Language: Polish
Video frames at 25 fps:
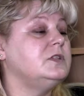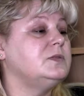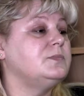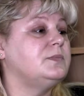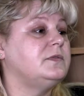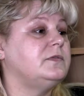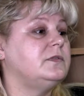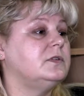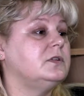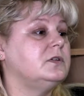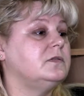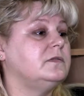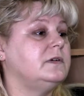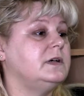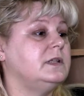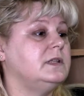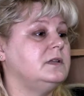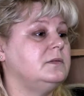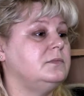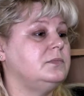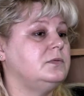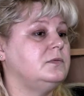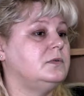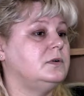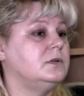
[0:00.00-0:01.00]

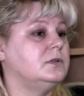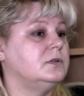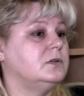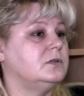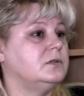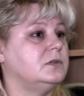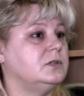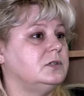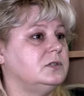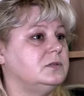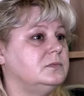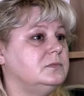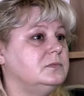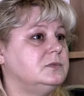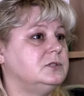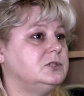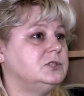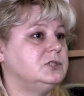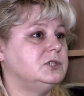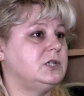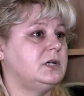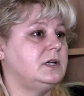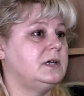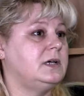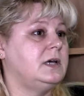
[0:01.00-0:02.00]
spowodowane było to tym,
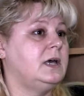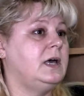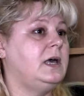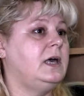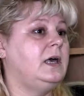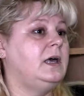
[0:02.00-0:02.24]
że